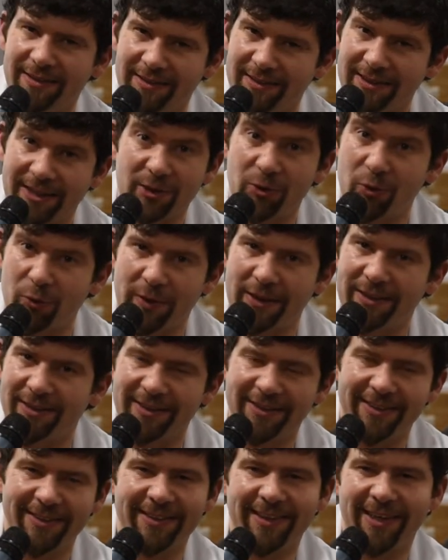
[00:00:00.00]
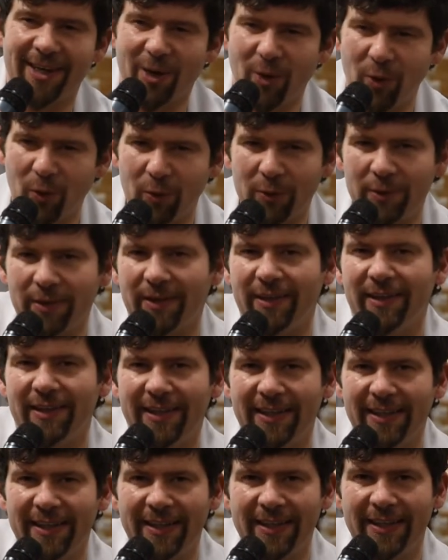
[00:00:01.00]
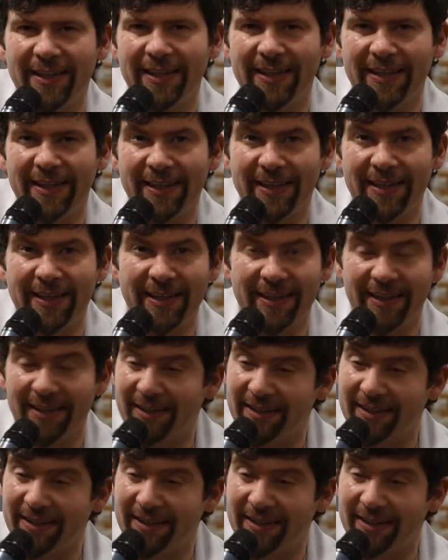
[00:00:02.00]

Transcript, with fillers: cette journée de, rencontre. Et,